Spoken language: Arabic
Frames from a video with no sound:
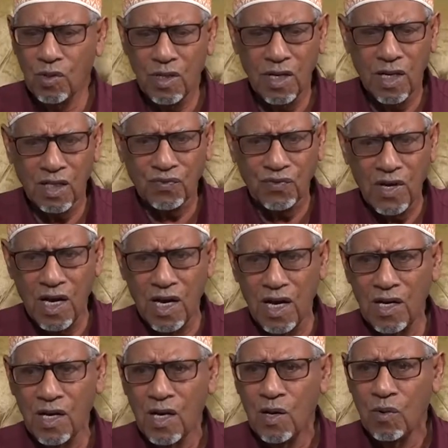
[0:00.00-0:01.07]

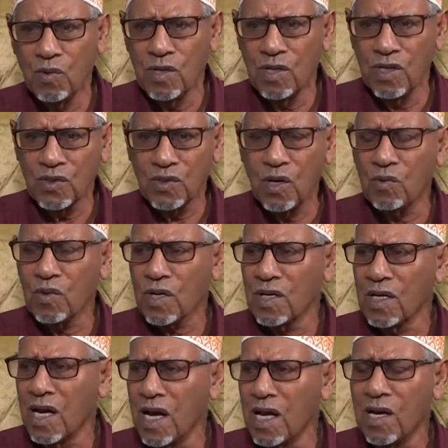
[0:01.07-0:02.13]
الاطفال والنساء
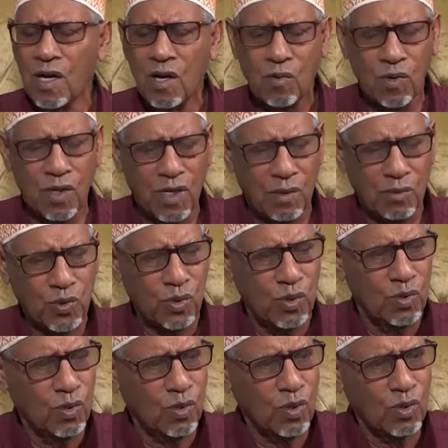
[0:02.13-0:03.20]
والرجال
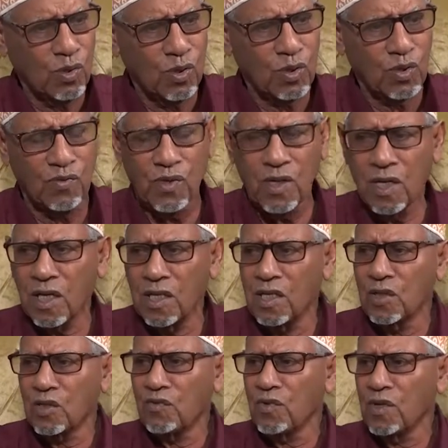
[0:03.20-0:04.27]
ويلبسون ويخرجون يشوفون الغي
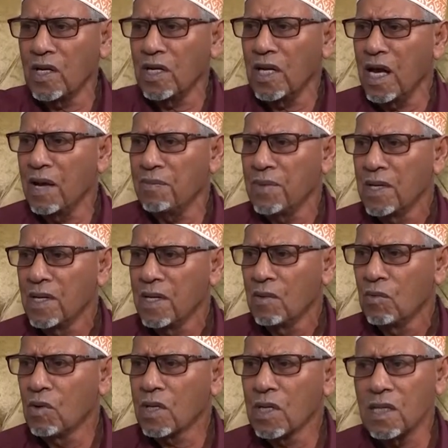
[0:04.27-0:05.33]
يشوفون الالعاب
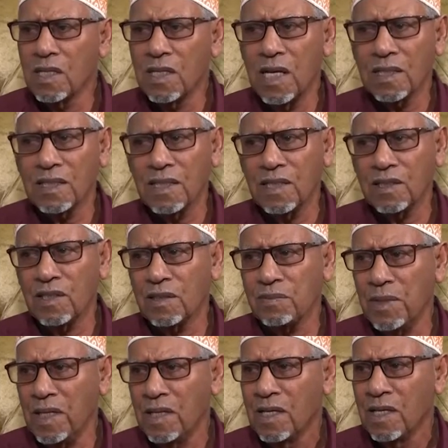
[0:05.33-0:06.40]
وكل الناس
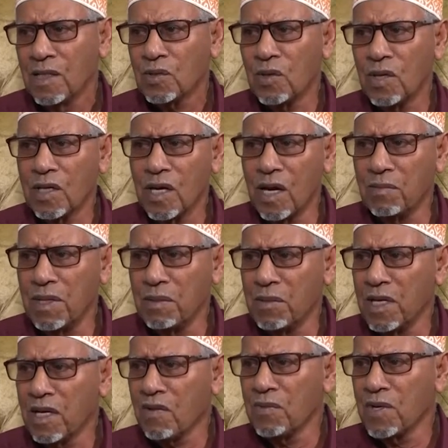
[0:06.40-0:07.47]
تجتمع سواء كان من
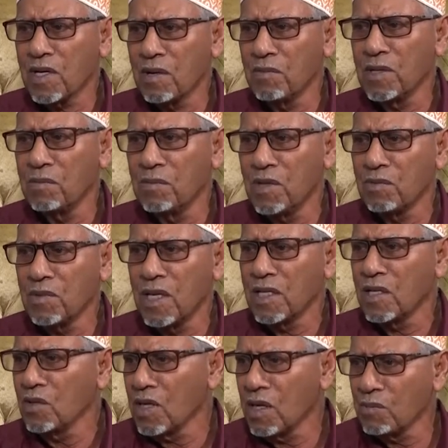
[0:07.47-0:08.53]
المير من الرمل من
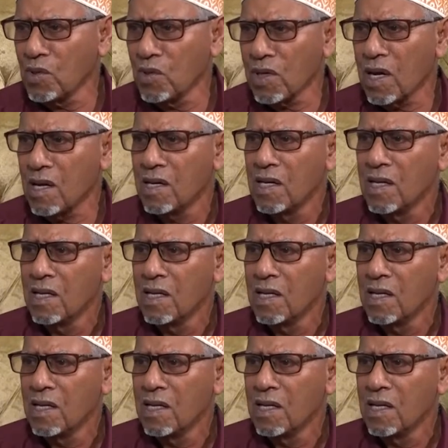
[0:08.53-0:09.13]
الى الميوره